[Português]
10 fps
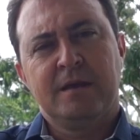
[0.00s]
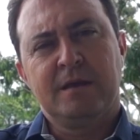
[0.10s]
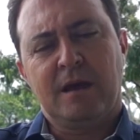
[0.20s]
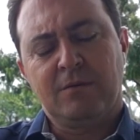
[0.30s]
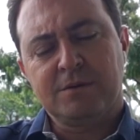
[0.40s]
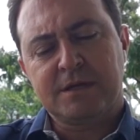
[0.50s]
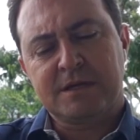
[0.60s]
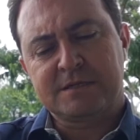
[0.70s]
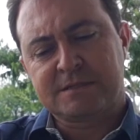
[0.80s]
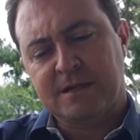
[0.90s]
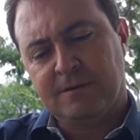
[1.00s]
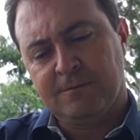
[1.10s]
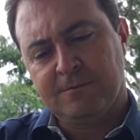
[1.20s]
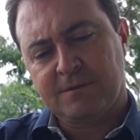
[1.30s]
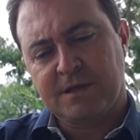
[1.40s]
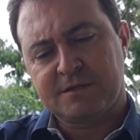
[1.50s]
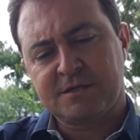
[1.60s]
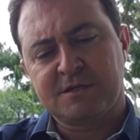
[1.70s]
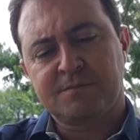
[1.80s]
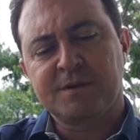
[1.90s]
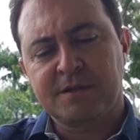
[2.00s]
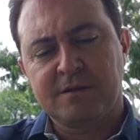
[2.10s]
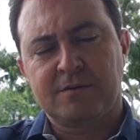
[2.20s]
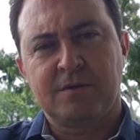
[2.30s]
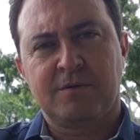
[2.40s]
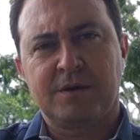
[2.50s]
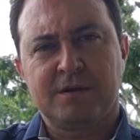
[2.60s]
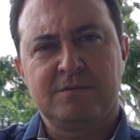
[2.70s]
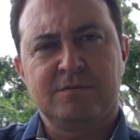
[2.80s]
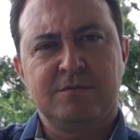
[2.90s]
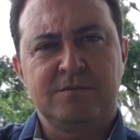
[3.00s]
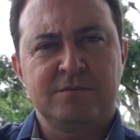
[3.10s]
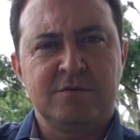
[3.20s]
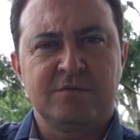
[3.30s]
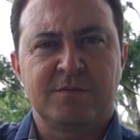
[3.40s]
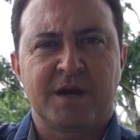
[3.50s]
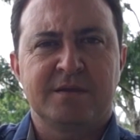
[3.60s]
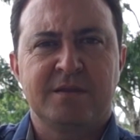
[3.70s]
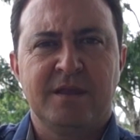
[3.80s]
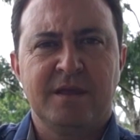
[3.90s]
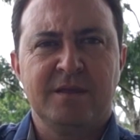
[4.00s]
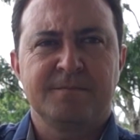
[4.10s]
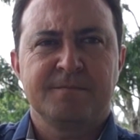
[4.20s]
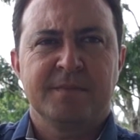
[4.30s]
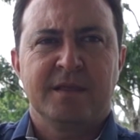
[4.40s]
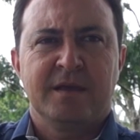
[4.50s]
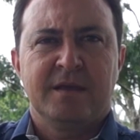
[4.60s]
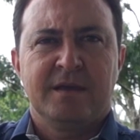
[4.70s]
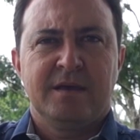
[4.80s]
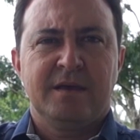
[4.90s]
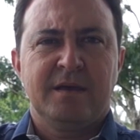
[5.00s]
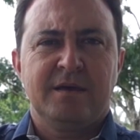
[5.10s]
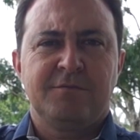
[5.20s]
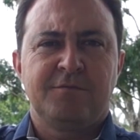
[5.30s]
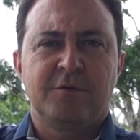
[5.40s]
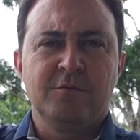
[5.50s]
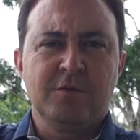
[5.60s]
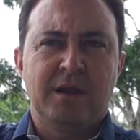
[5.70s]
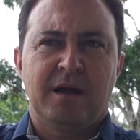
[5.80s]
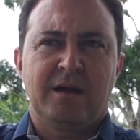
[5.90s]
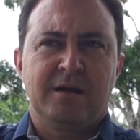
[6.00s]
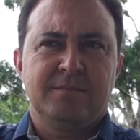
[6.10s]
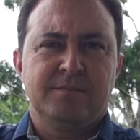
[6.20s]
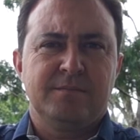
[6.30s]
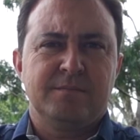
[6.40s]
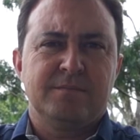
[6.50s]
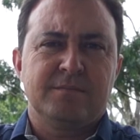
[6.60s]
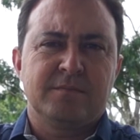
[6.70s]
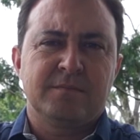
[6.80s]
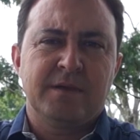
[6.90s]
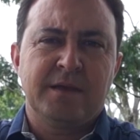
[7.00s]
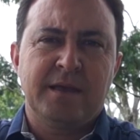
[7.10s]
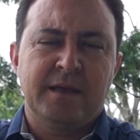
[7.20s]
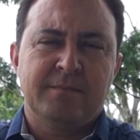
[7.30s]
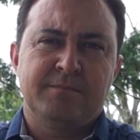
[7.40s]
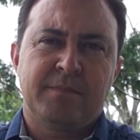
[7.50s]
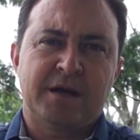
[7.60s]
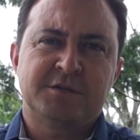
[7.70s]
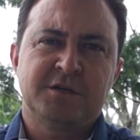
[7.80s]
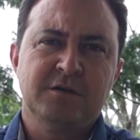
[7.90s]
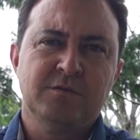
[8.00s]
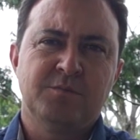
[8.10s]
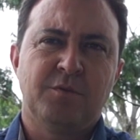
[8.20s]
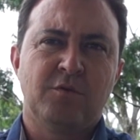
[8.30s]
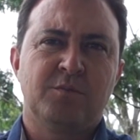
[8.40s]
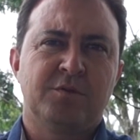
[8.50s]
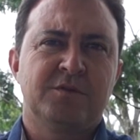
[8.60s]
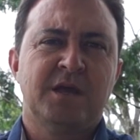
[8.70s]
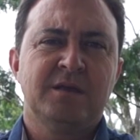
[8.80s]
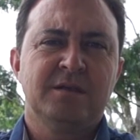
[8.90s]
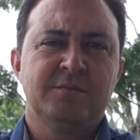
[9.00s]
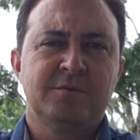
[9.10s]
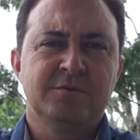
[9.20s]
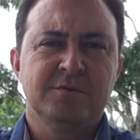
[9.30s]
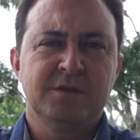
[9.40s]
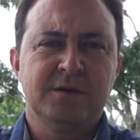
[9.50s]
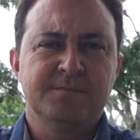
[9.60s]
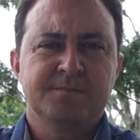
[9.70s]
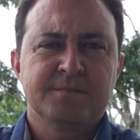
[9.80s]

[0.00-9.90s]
E a outra questão que a gente aprendeu agora no, no Smart Day é formular é, baixando um pouco proteína bruta,